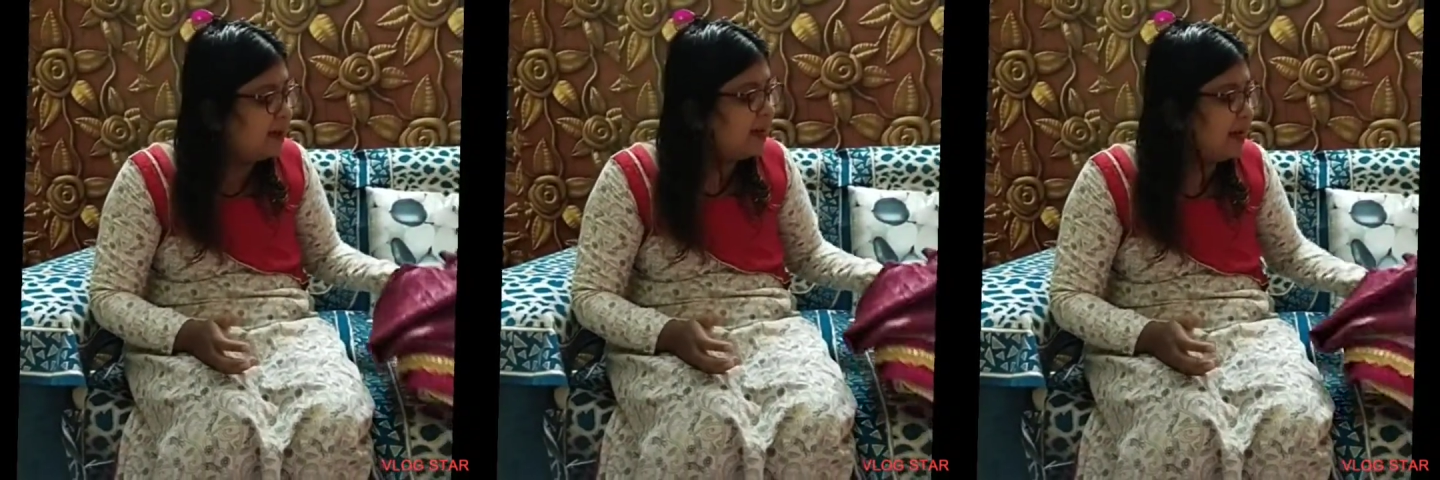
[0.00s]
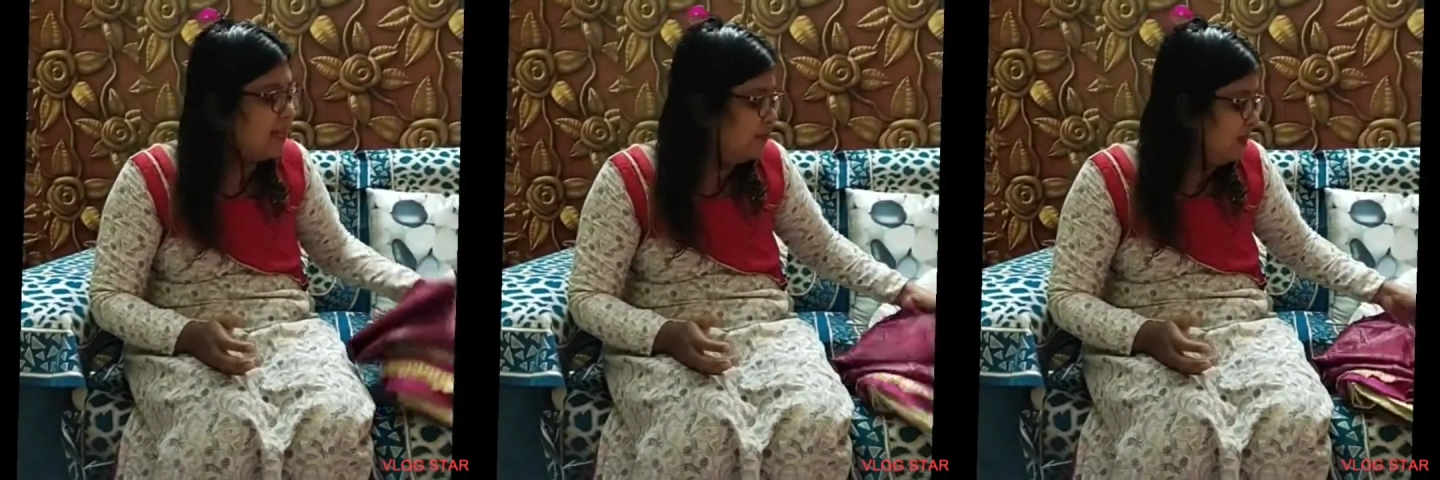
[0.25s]

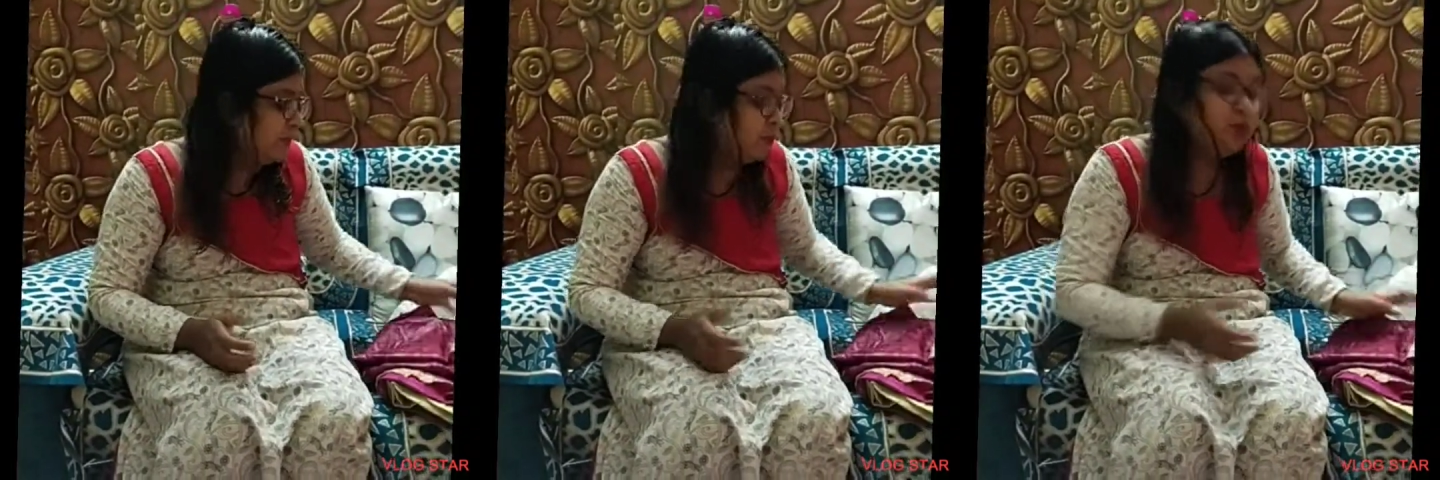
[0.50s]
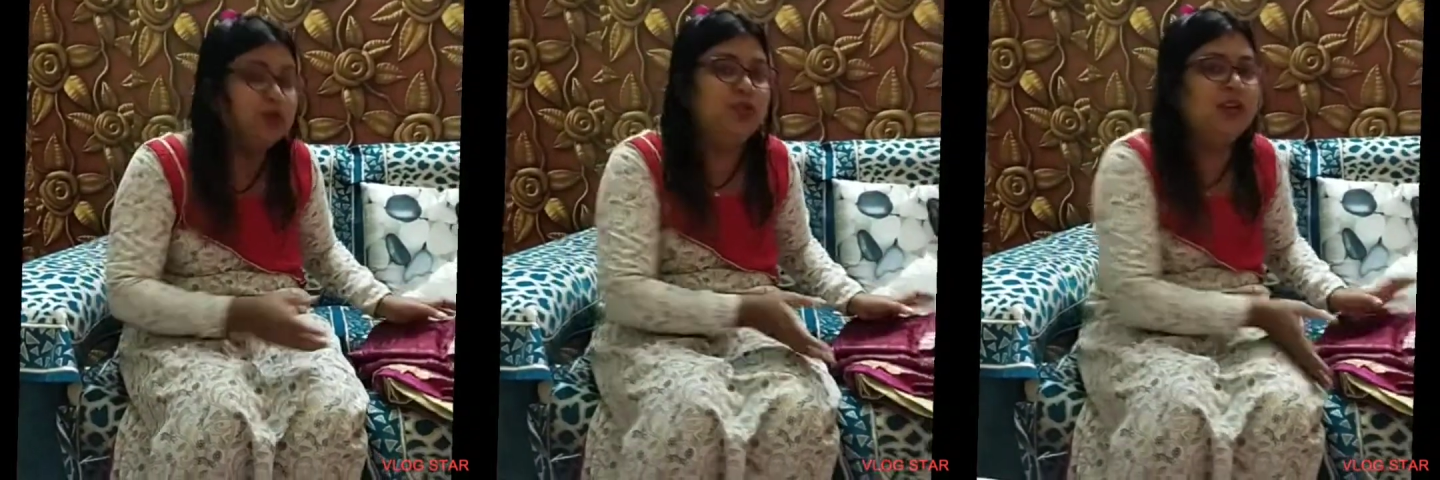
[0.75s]
आज मैं आपको
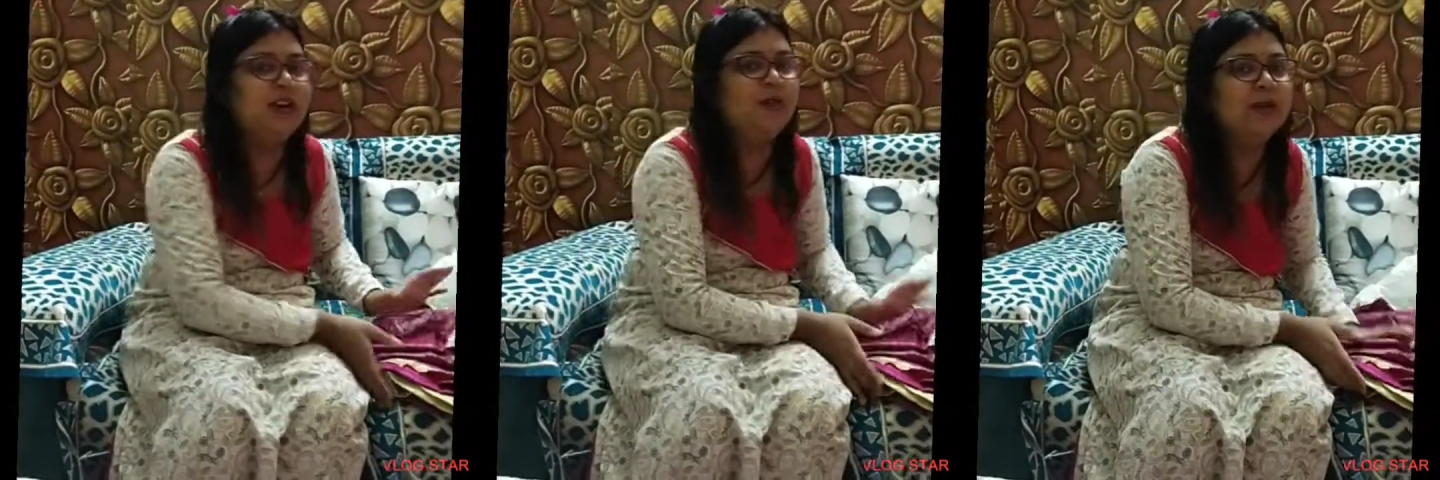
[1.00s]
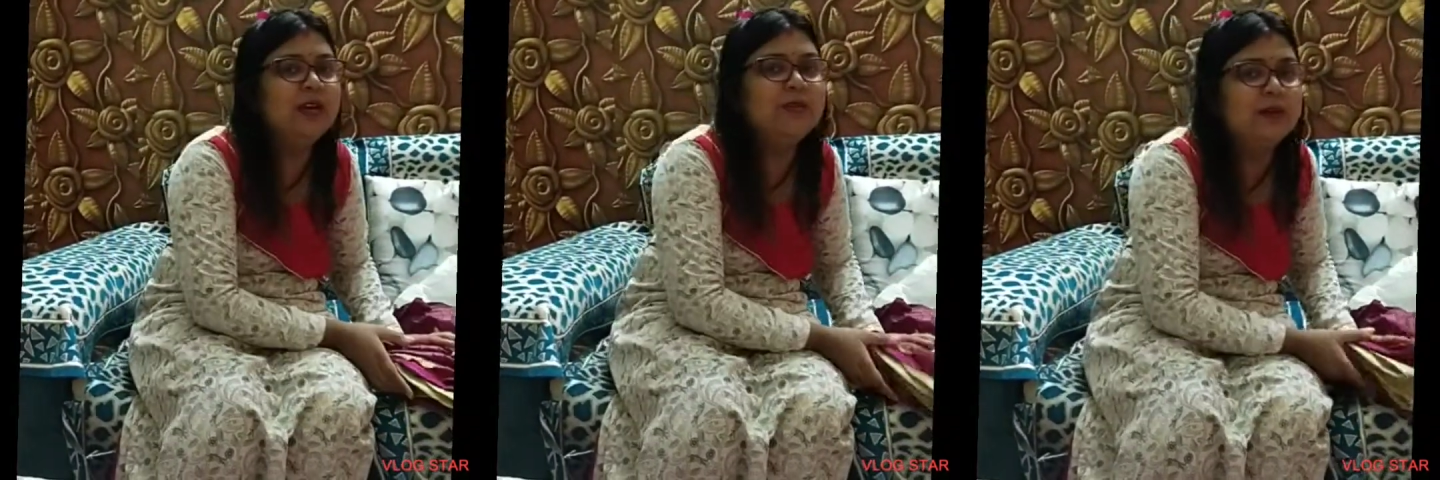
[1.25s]
जो
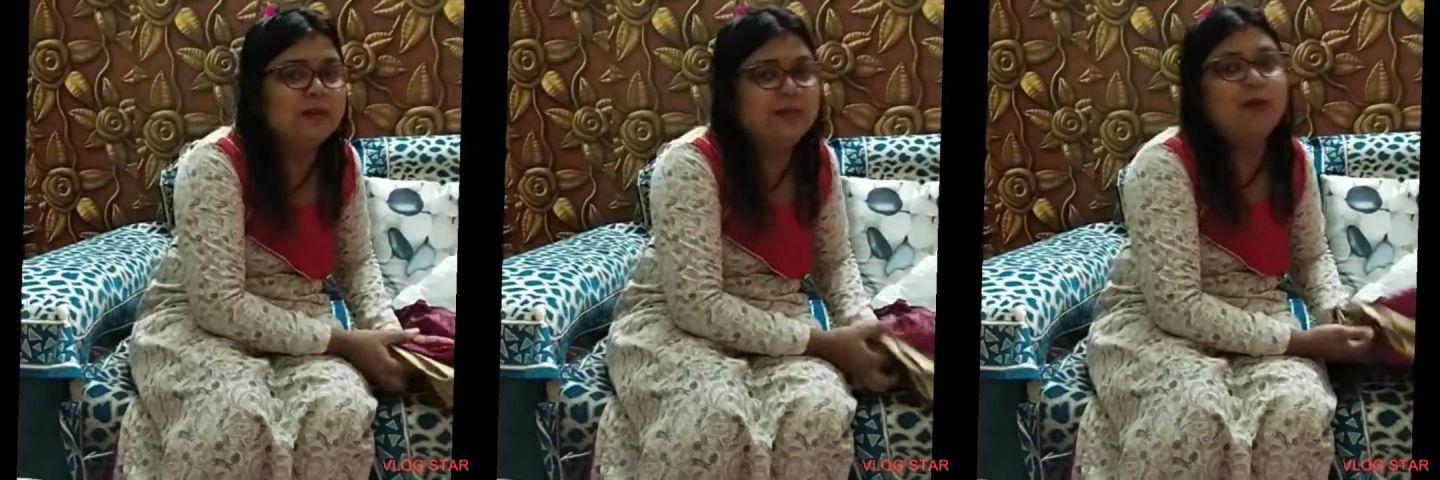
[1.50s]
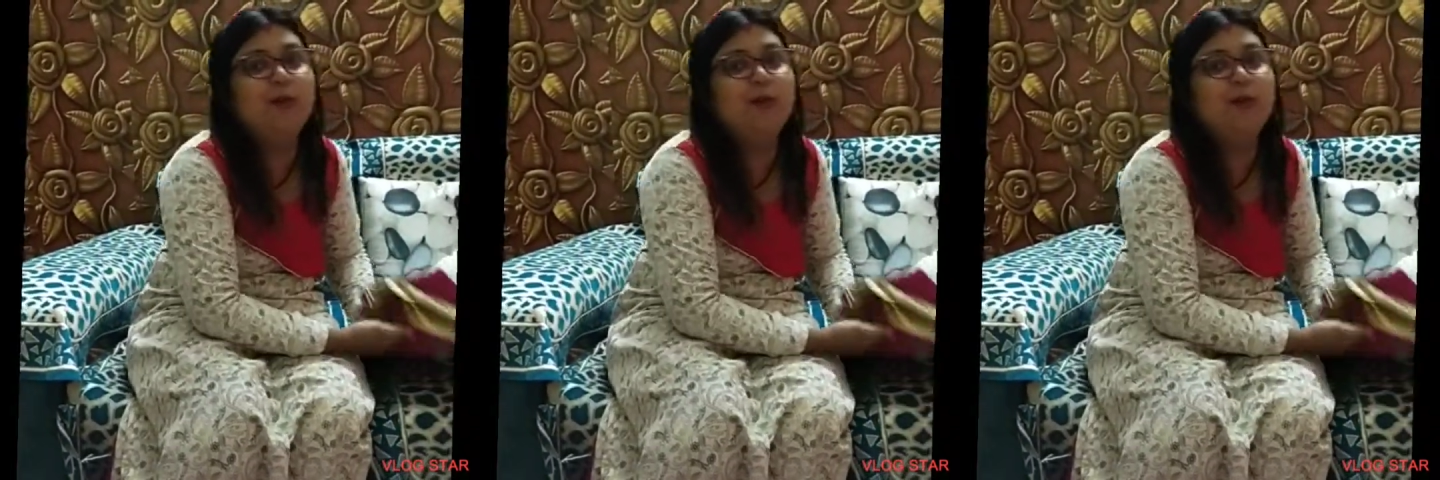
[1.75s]
दिखाऊंगी मैं अपना